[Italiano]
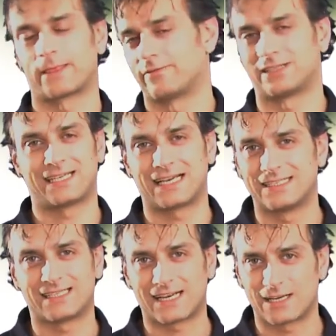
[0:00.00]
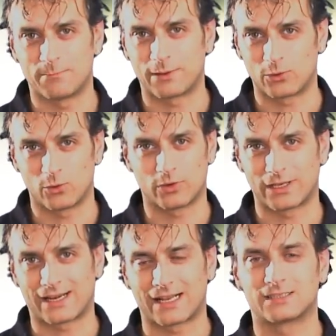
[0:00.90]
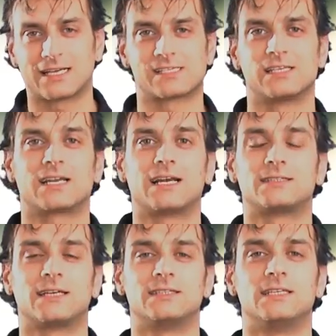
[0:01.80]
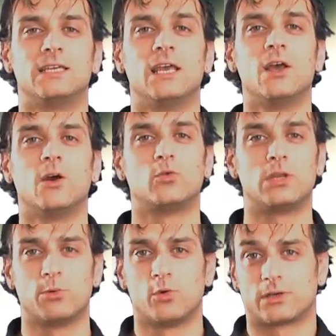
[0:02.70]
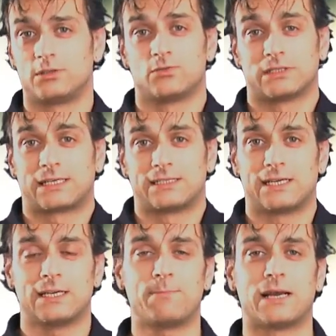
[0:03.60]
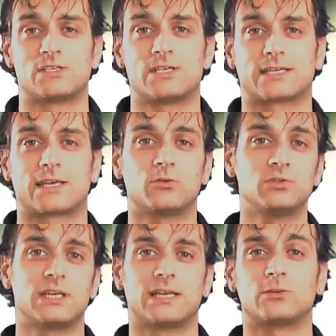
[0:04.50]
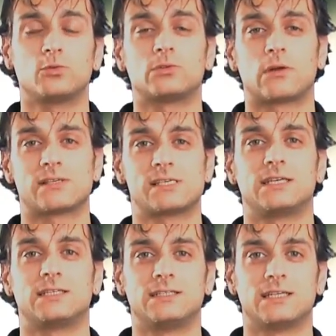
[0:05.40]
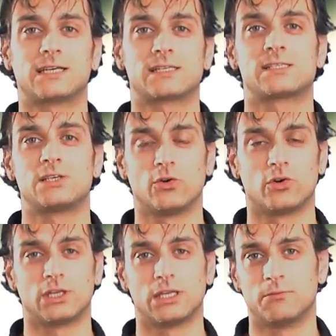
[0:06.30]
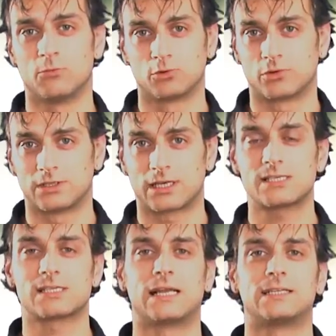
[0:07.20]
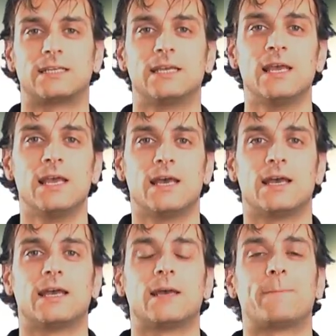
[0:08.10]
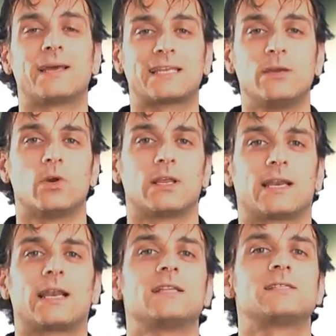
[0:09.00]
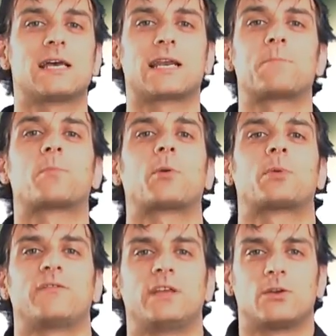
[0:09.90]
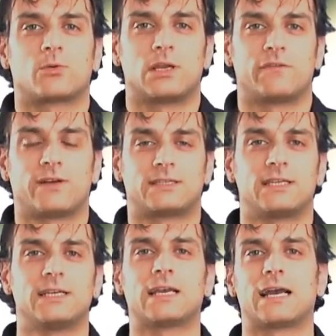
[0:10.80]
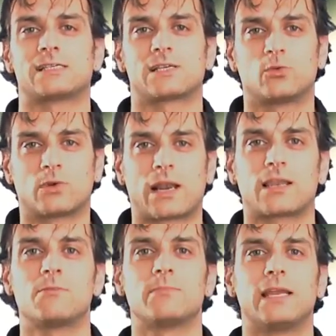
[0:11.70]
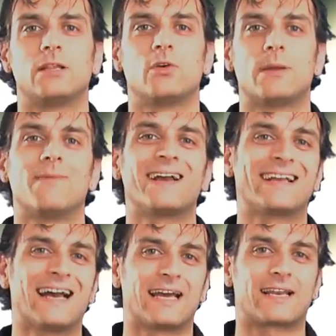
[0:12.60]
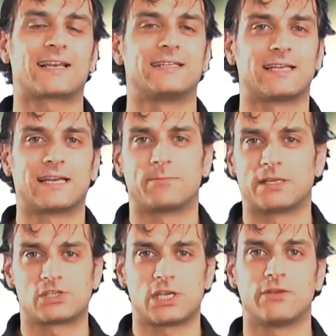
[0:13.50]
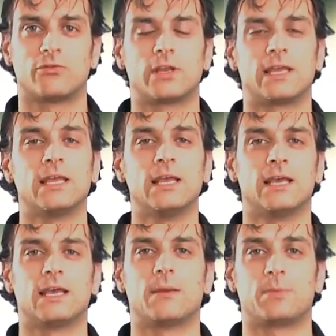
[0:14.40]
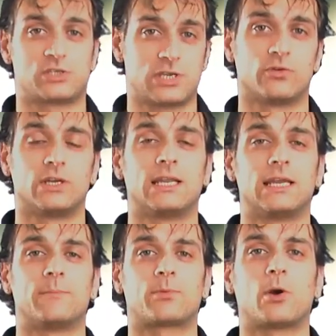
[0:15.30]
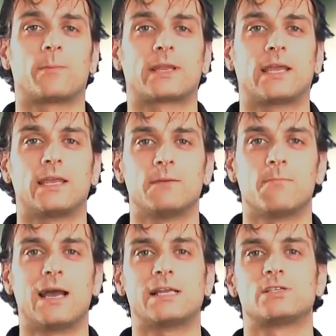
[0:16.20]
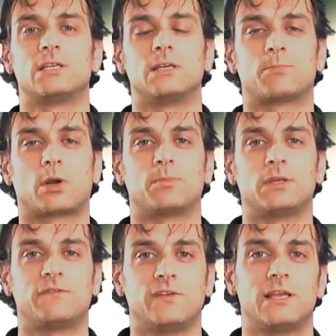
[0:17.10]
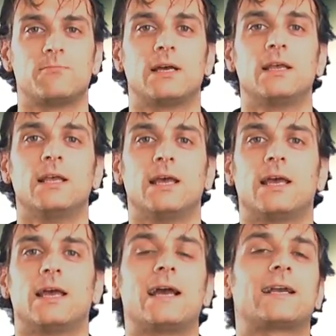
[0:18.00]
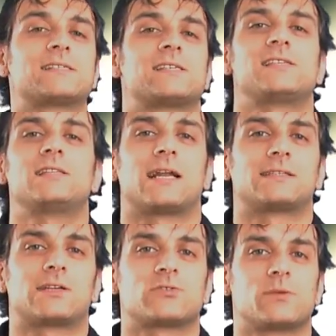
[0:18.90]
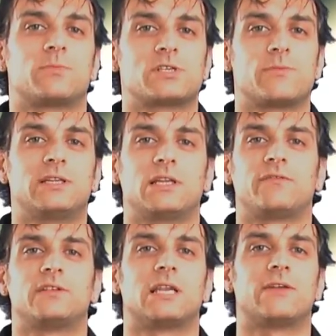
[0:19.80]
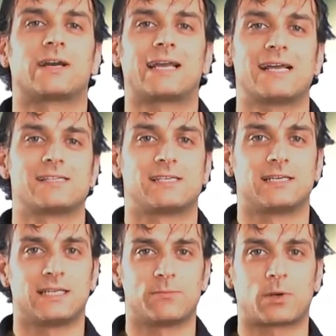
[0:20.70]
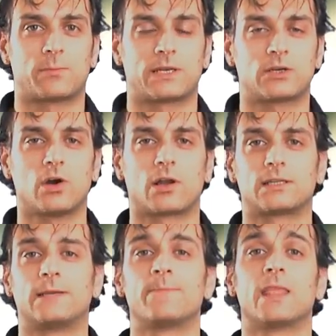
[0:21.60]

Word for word: fatica letteraria è un parolone, in realtà si tratta di un ebook di una trentina di pagine che contiene tutta una serie di indicazioni molto interessanti eh, per chi vuole realizzare i propri video, quelli fatti in casa, curarli al meglio e magari rendere piacevole, eh, piacevoli le proprie immagini, i propri film, eh, anche se si trattano semplicemente di film delle vacanze, dei propri ricordi.